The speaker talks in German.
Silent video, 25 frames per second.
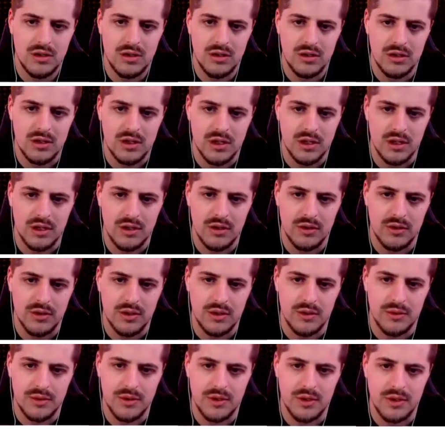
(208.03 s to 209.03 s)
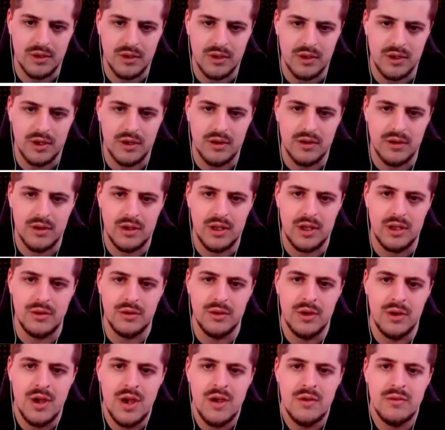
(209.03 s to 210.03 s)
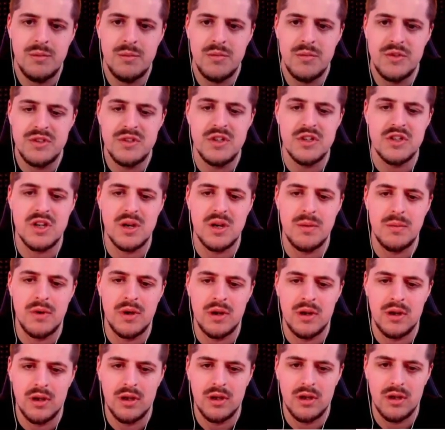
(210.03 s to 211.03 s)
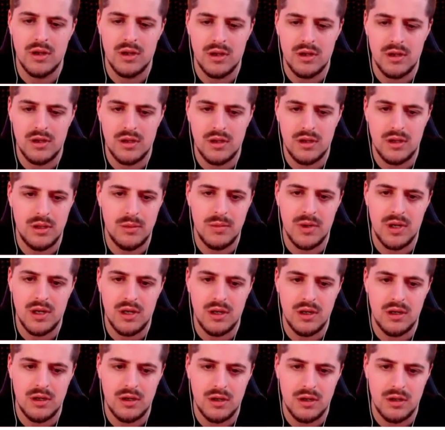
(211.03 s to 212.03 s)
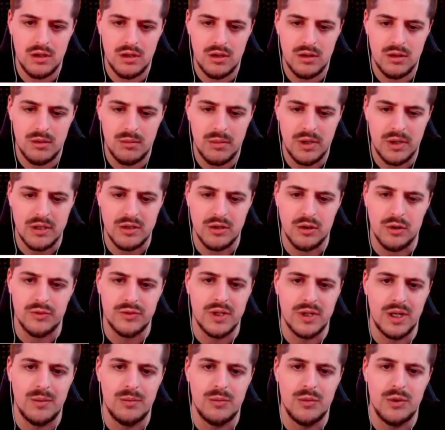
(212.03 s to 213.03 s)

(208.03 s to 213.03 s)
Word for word: Okay, okay, okay, ja. Also, wir müssen hier schon mal immer Matheaufgaben